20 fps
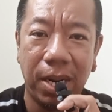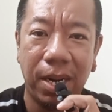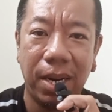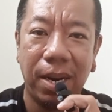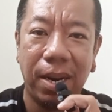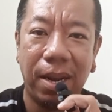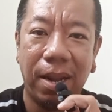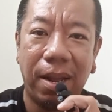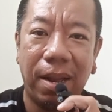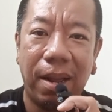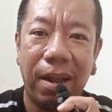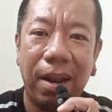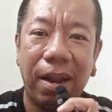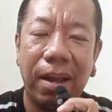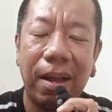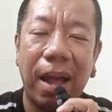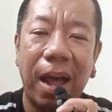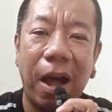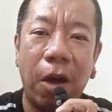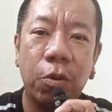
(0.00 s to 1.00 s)
น
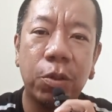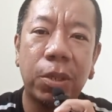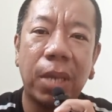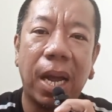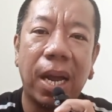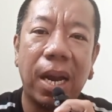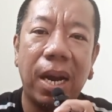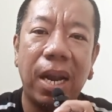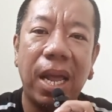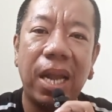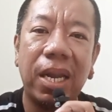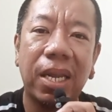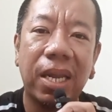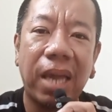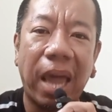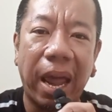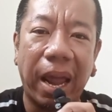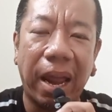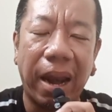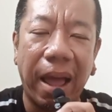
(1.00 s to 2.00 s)
เขาจะเล่น
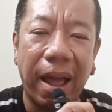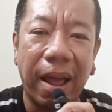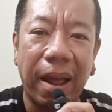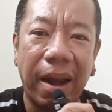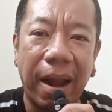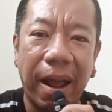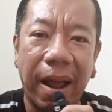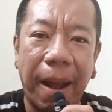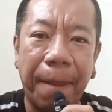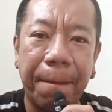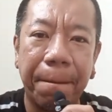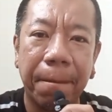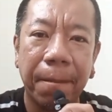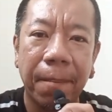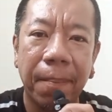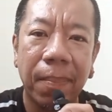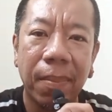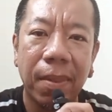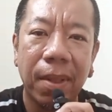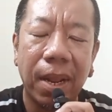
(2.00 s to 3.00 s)
เก่งแล้วนะครับ
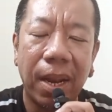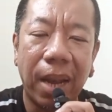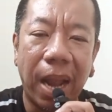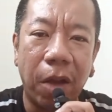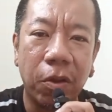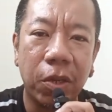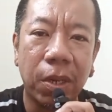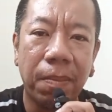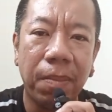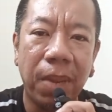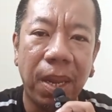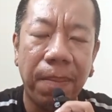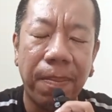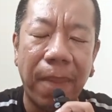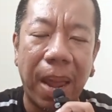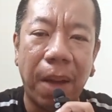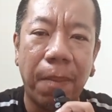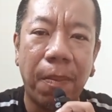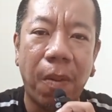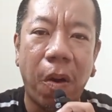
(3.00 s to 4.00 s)
แล้วจะมี
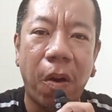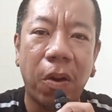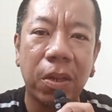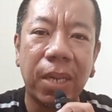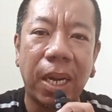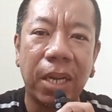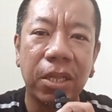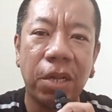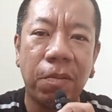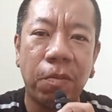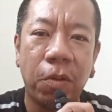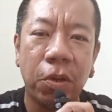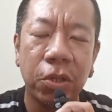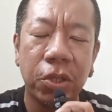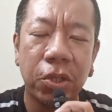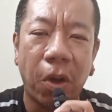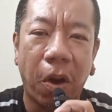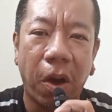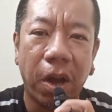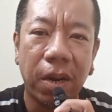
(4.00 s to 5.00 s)
แมวมองจากสโม
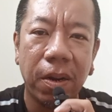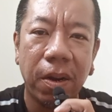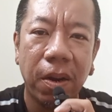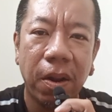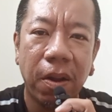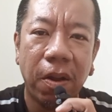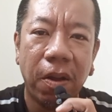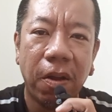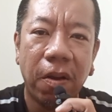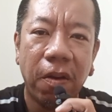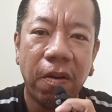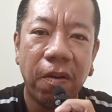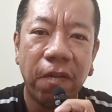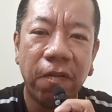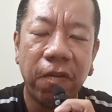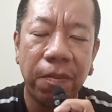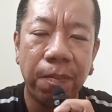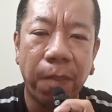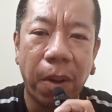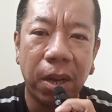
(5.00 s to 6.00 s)
สร
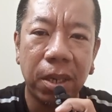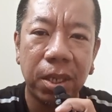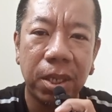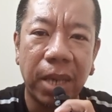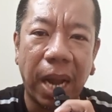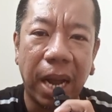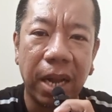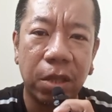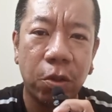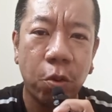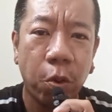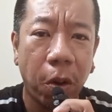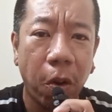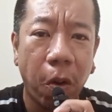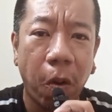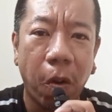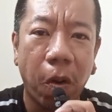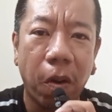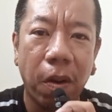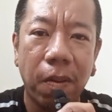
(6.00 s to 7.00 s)
ฟุตบอลจากทั่วโล
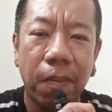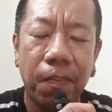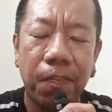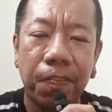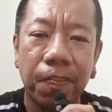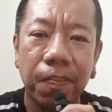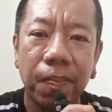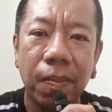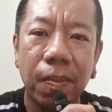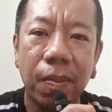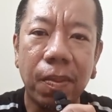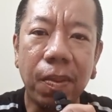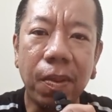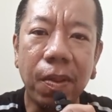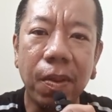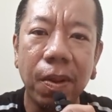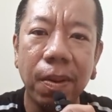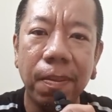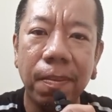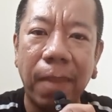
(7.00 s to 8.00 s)
ก
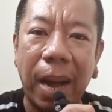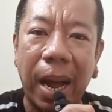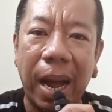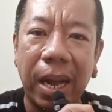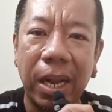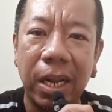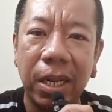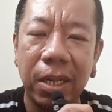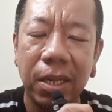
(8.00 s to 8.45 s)
มา